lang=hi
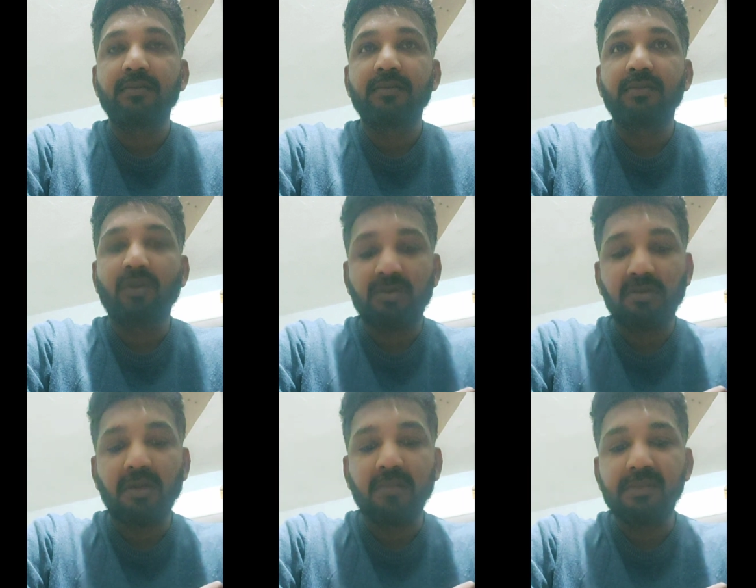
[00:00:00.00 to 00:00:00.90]

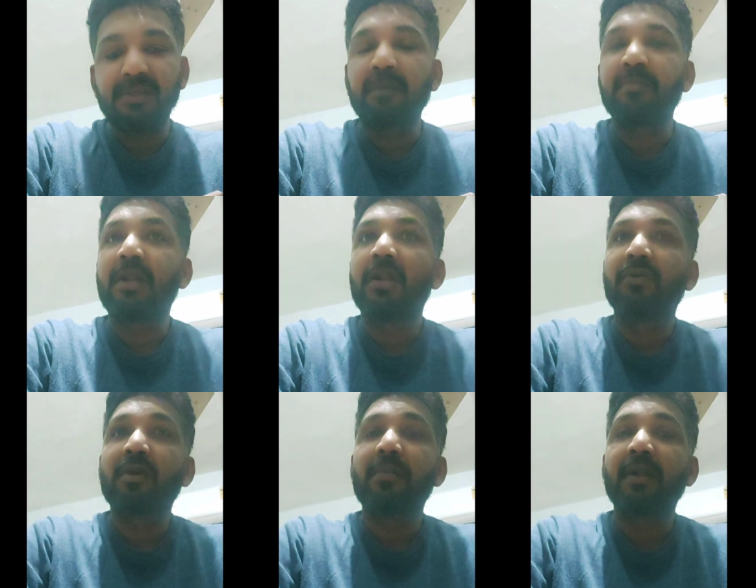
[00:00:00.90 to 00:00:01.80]
डॉक्टर अभिषेक पल्लव
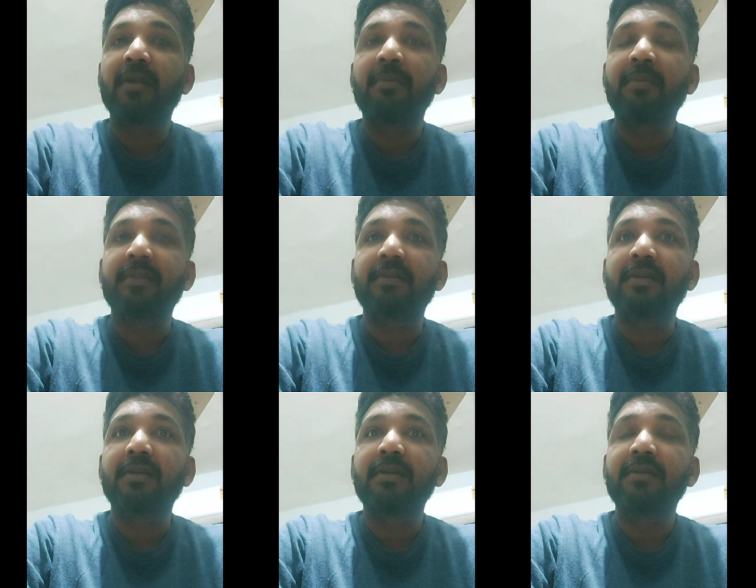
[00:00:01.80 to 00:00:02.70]
के बारे में बात करेंगे